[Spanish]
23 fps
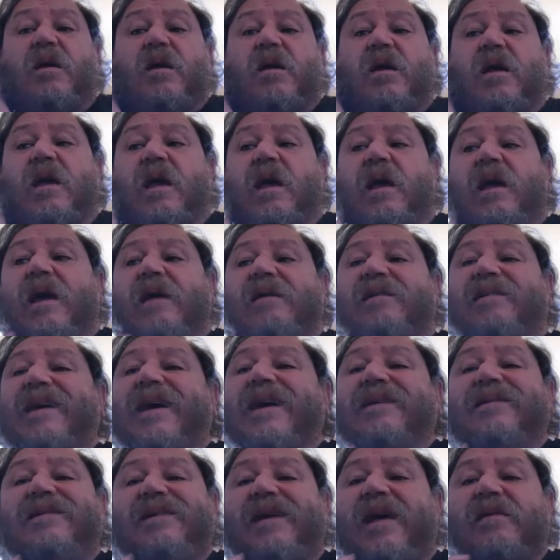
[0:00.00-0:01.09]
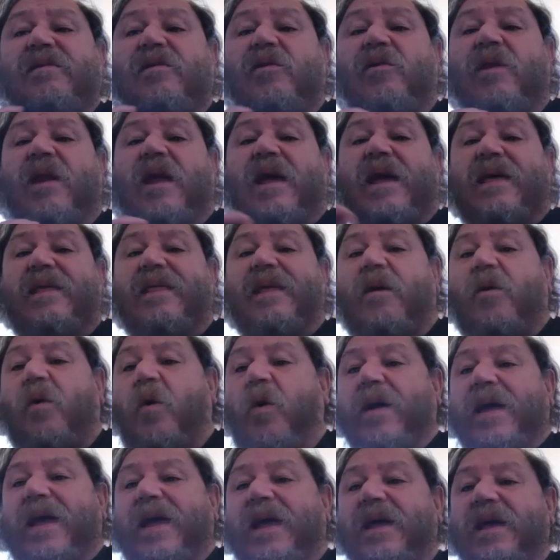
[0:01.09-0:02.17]
y que sigue siendo leída
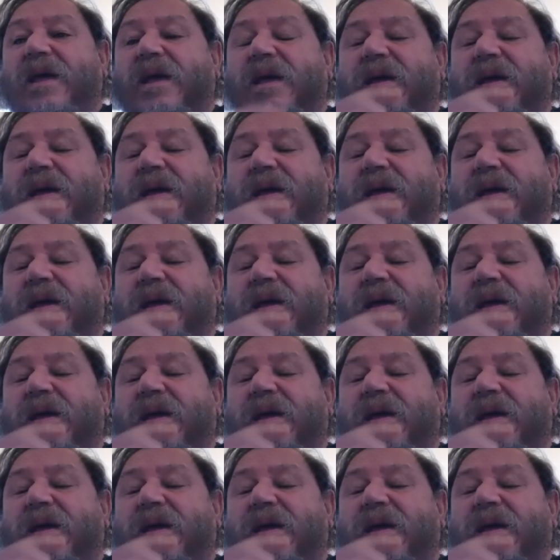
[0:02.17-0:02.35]
hoy